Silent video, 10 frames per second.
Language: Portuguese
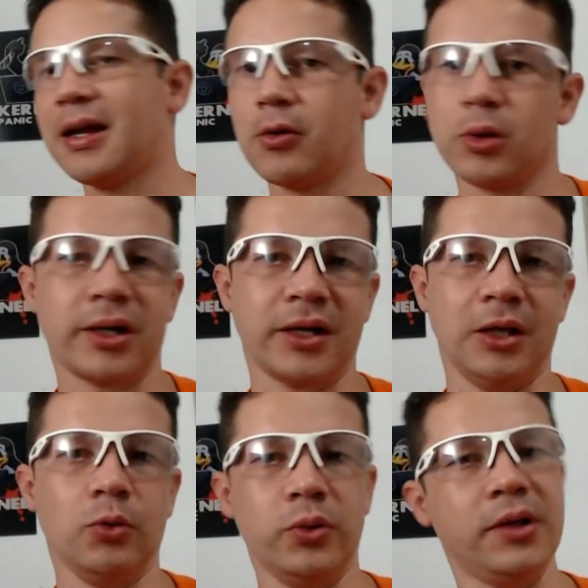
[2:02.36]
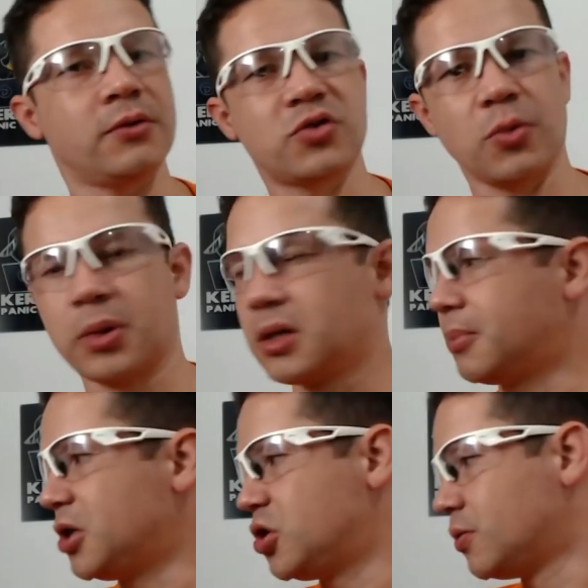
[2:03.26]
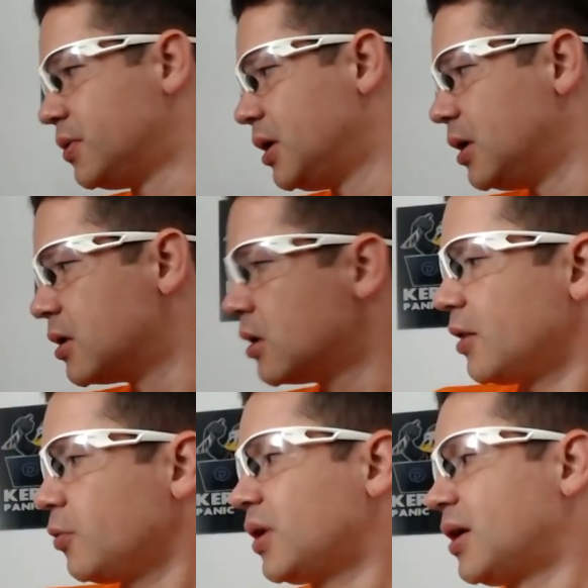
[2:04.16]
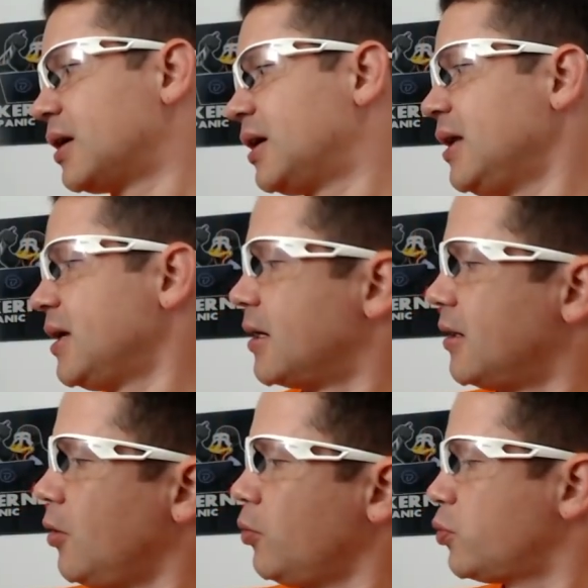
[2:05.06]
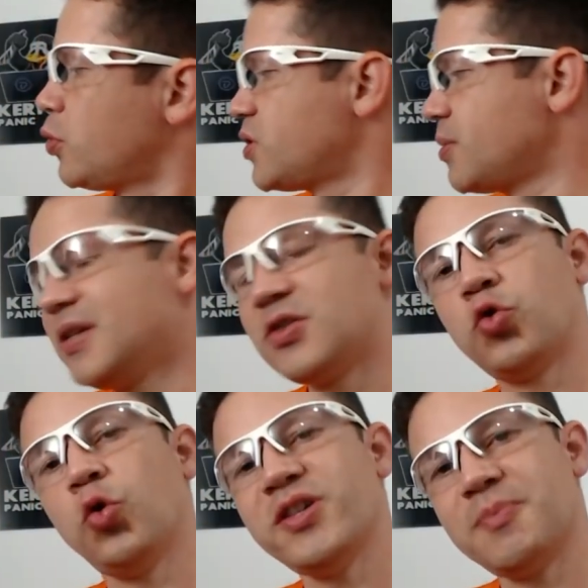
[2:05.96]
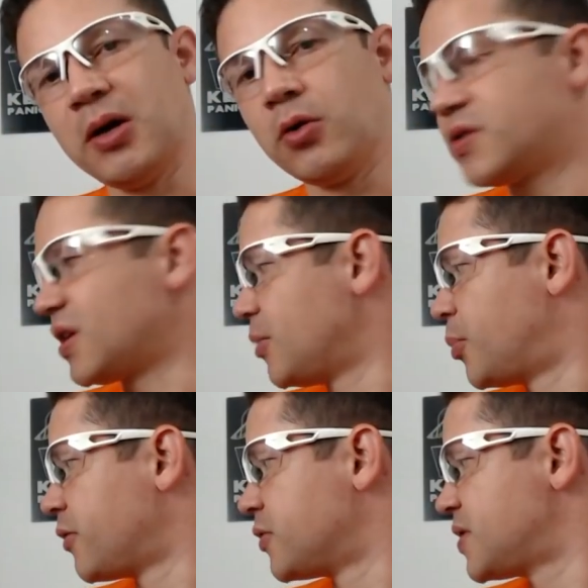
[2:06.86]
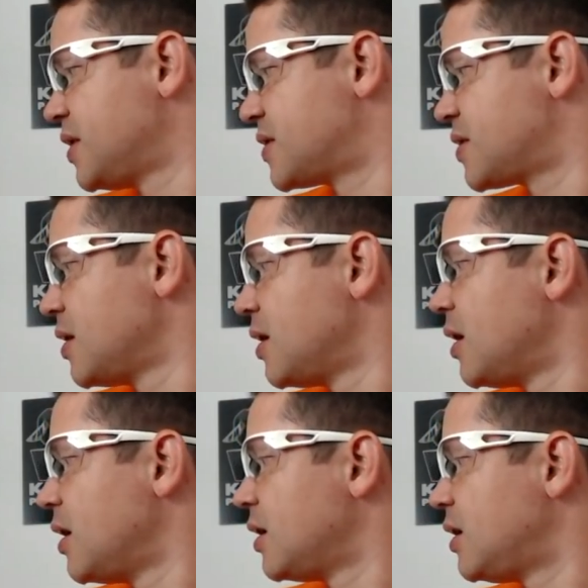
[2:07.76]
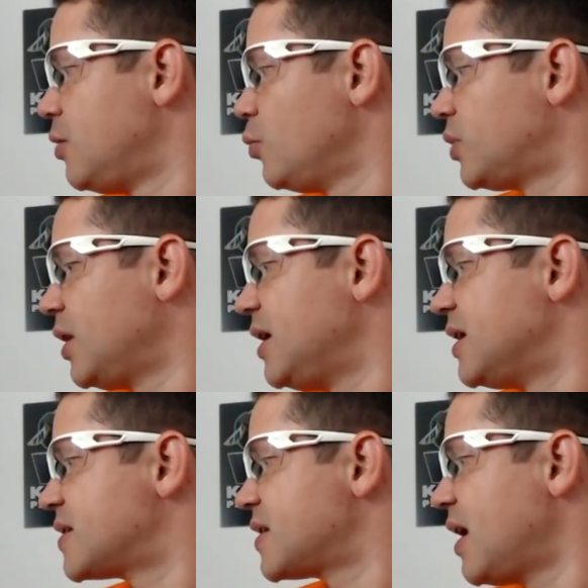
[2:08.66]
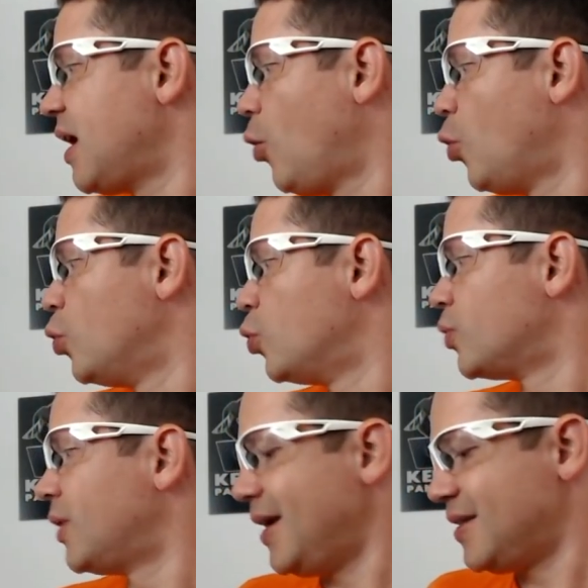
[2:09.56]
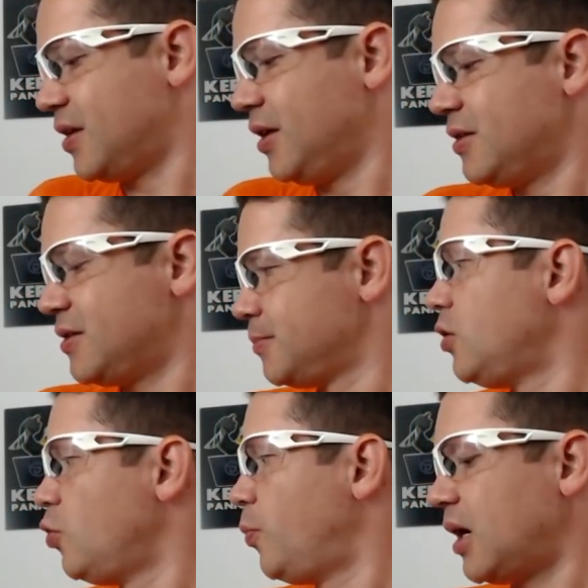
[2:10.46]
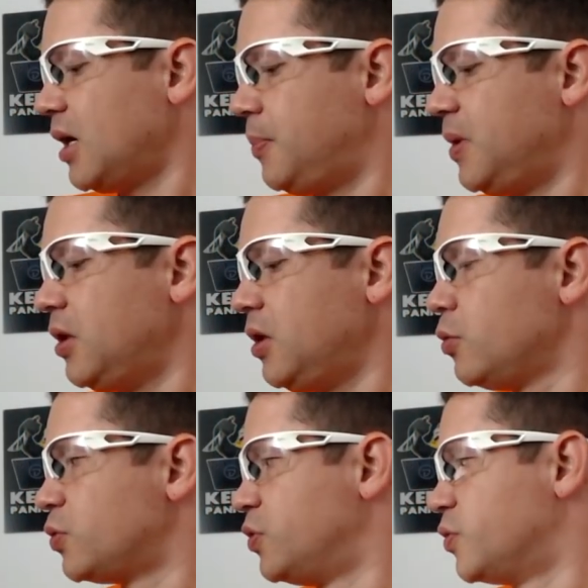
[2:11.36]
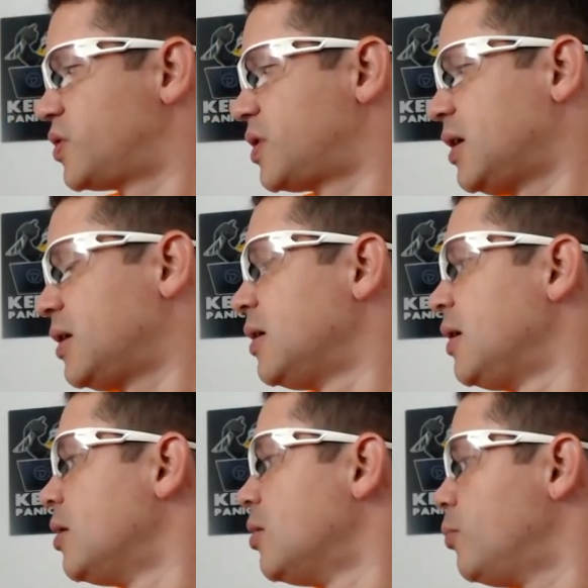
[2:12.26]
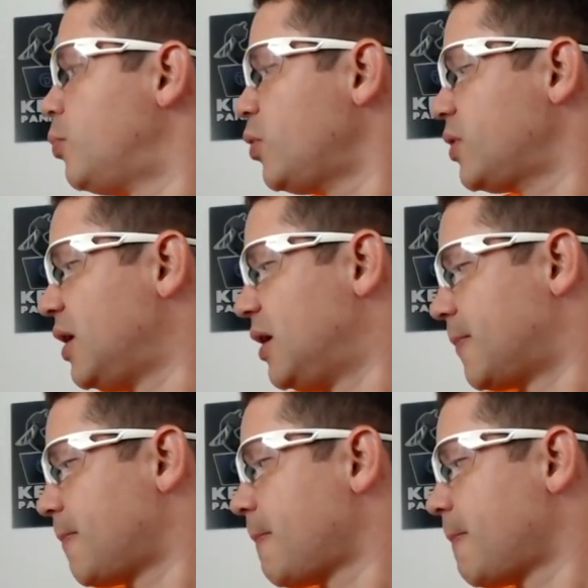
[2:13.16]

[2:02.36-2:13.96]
quer colocar aqui no Linux só para a paixão dele. Então tá, galera, eu trouxe mais dois pacotes aqui para vocês, que um deles é o NetKit e o IPUtils, tá? Por quê?